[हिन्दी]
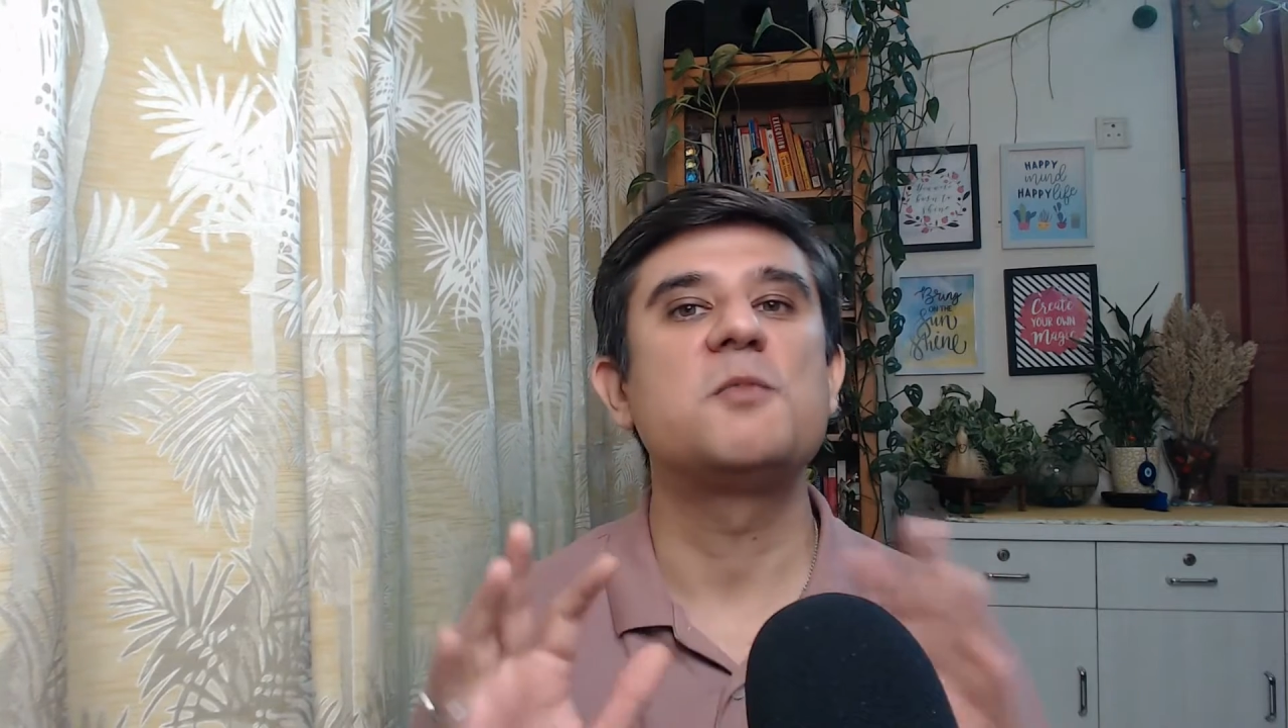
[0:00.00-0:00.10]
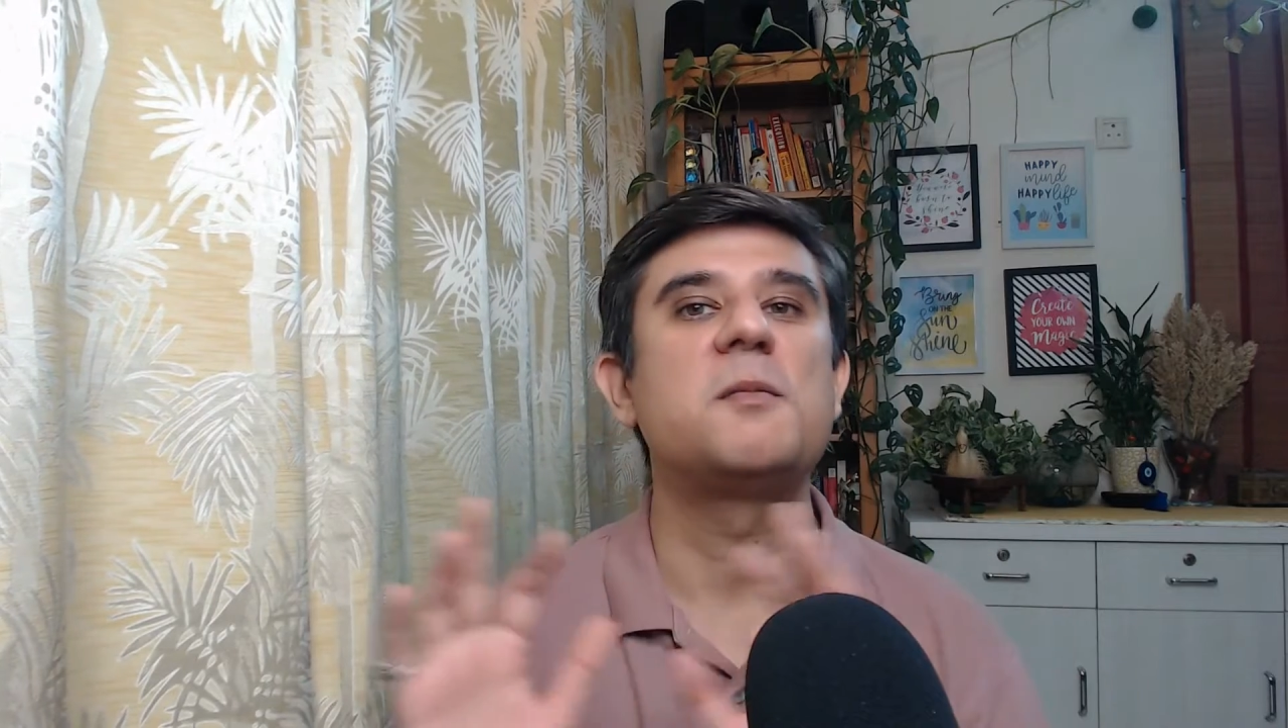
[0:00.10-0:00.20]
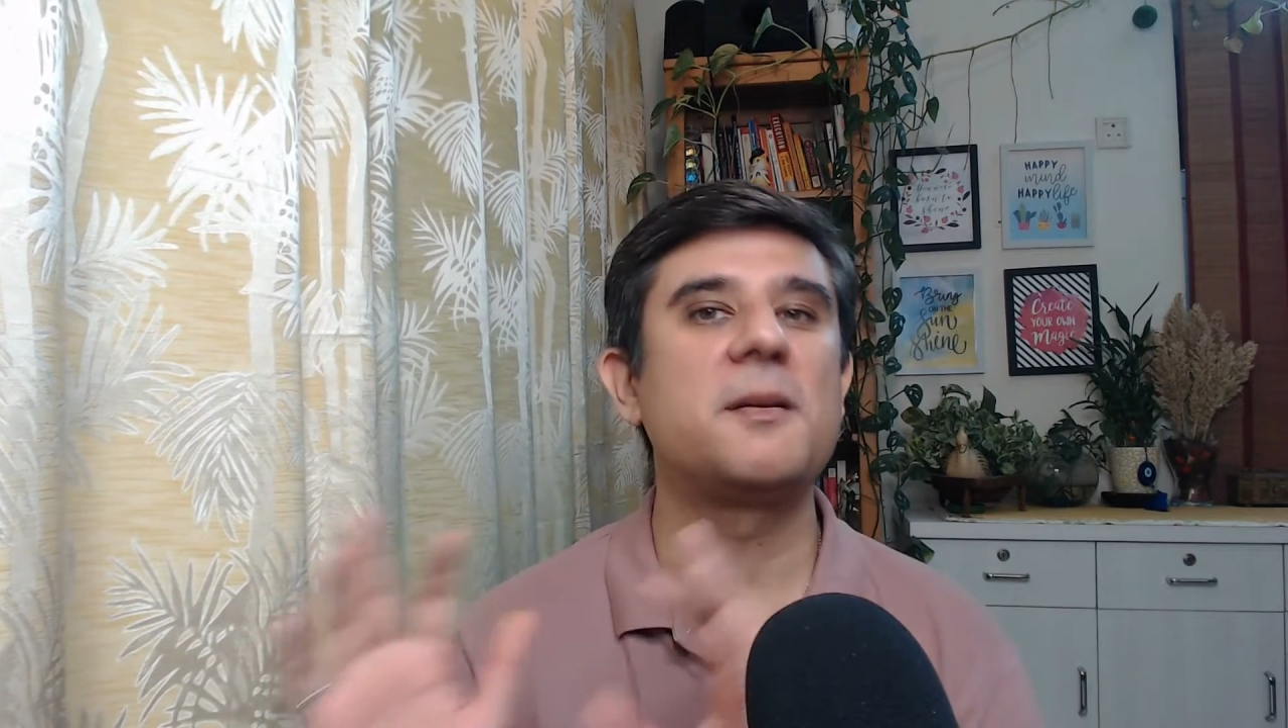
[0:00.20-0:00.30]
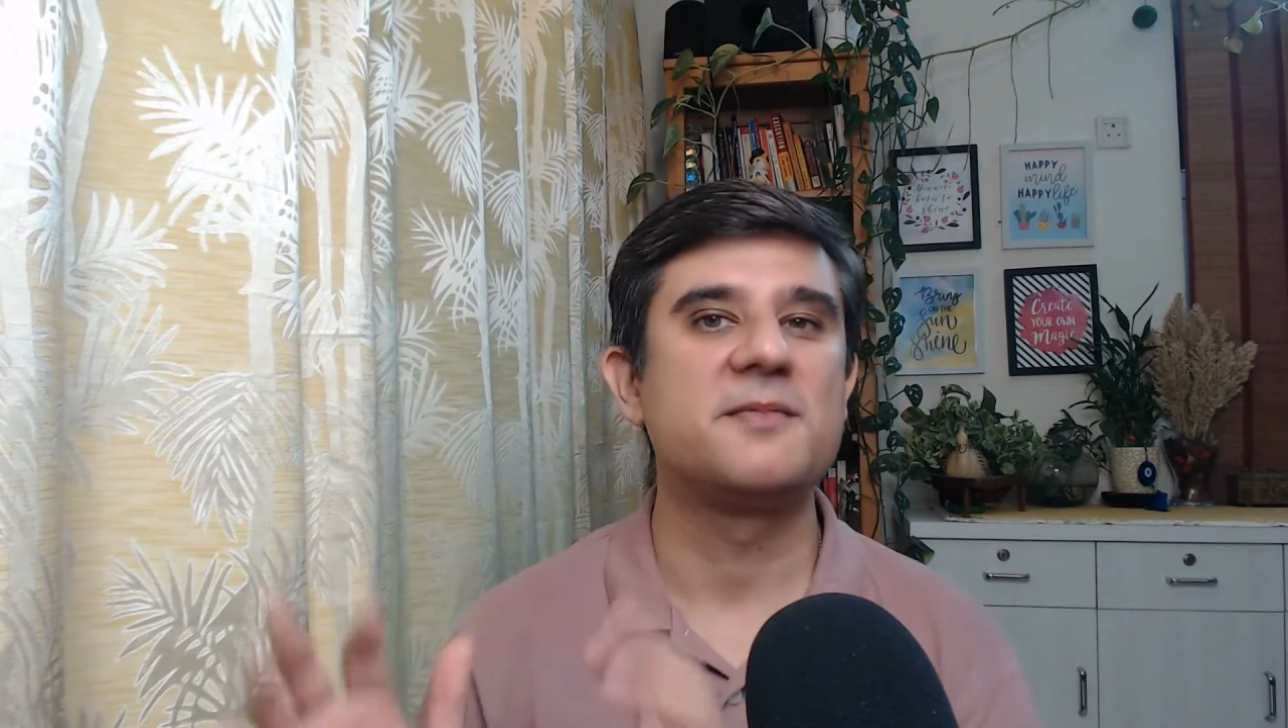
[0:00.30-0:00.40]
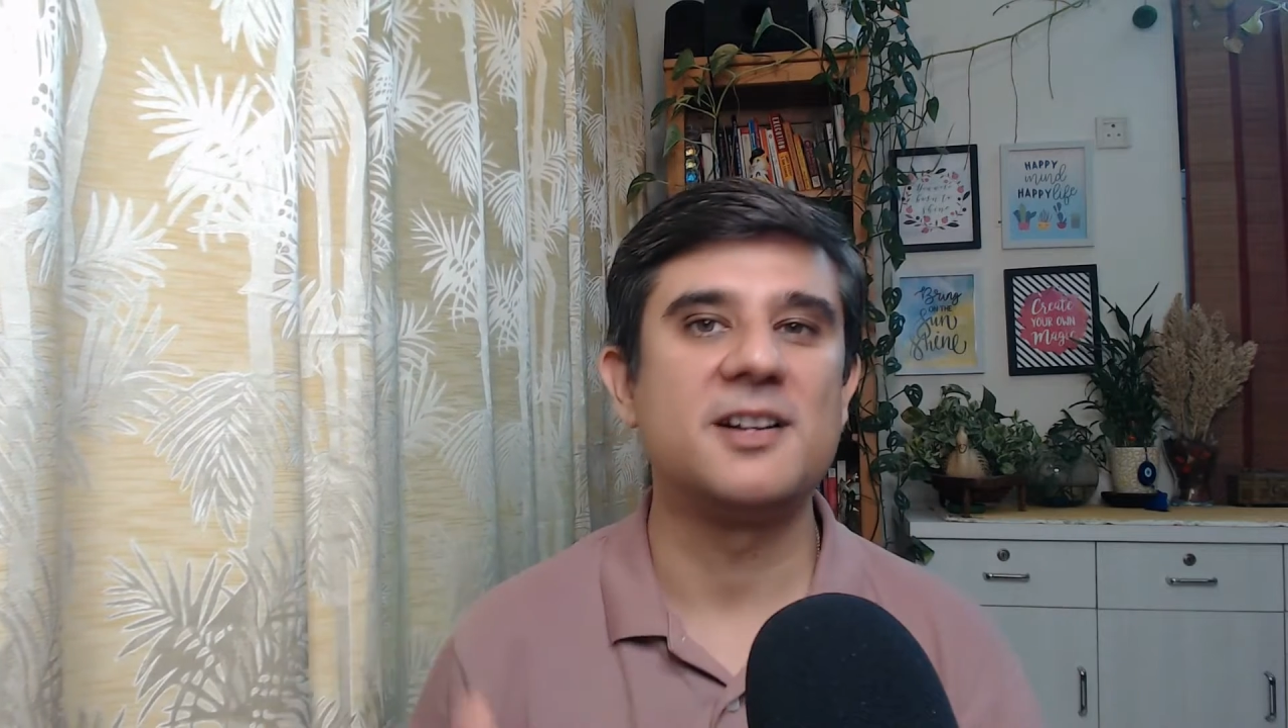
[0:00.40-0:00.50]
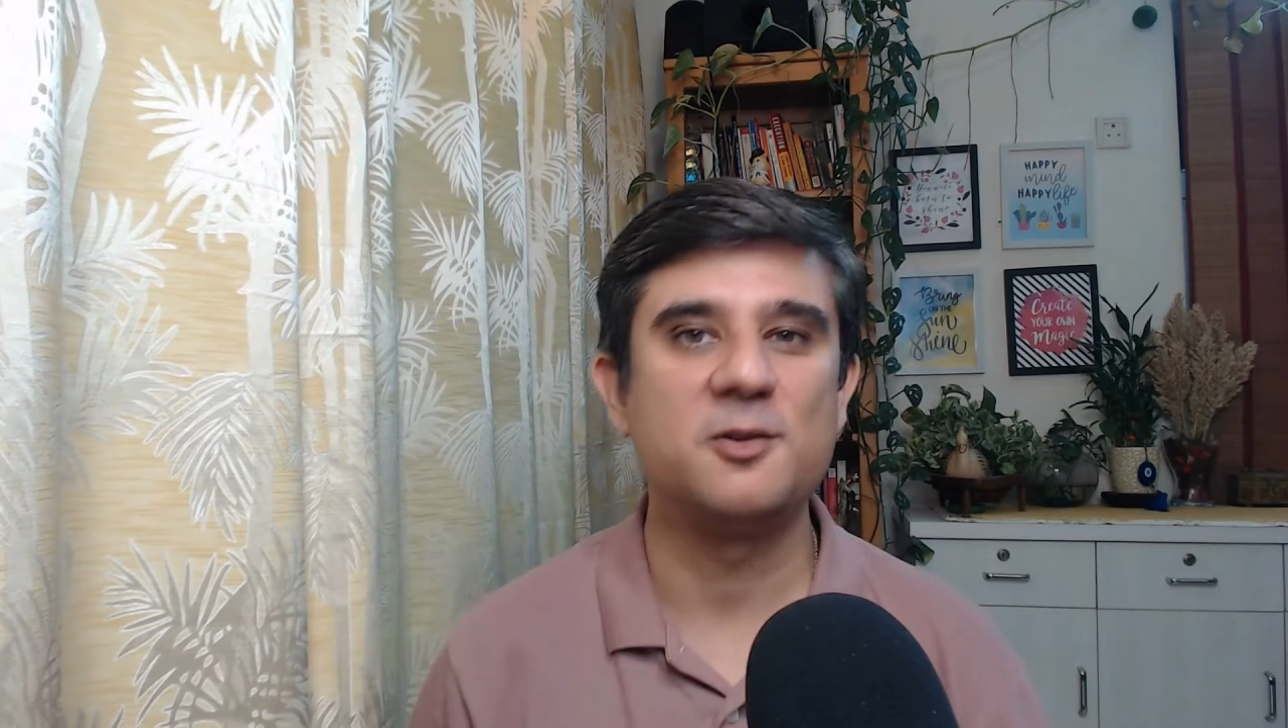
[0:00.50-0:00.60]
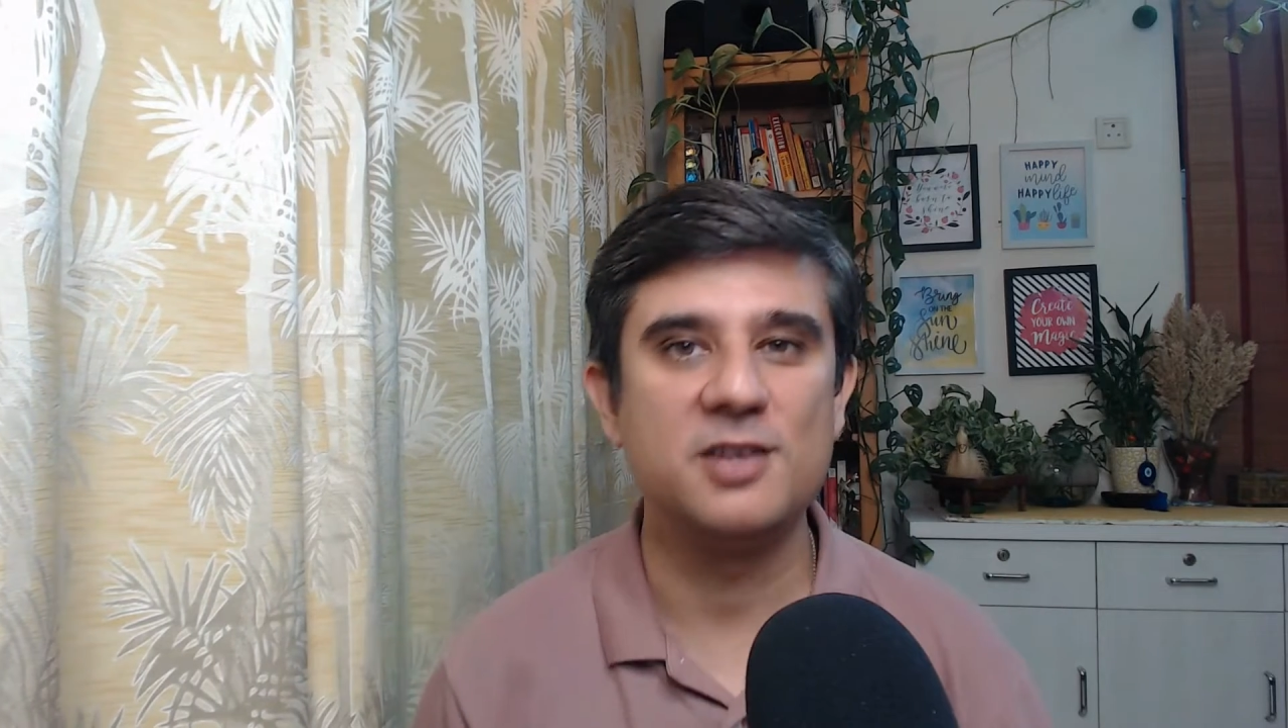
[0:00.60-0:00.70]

में मैं अपसेट